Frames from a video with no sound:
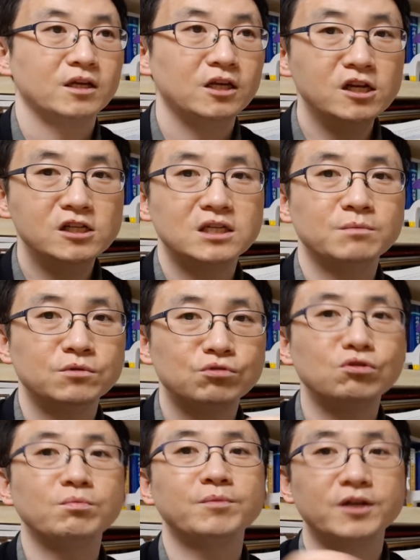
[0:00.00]
1심
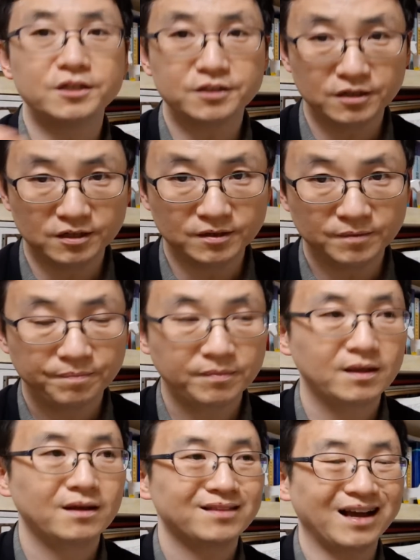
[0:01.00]
수부분에서
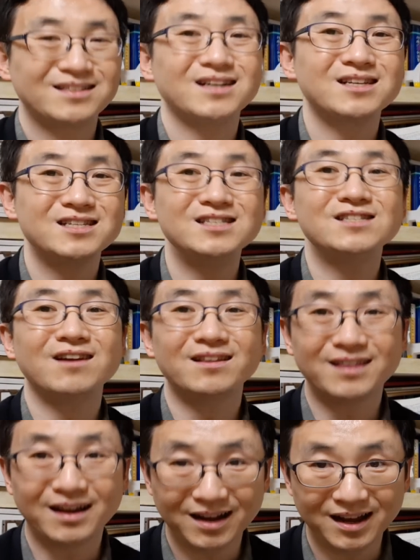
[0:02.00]
당사자 신청에
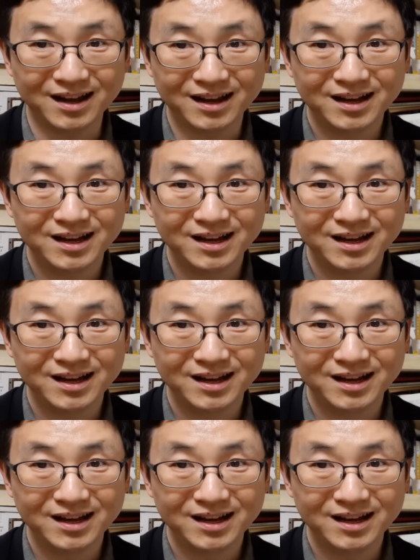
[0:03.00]
따라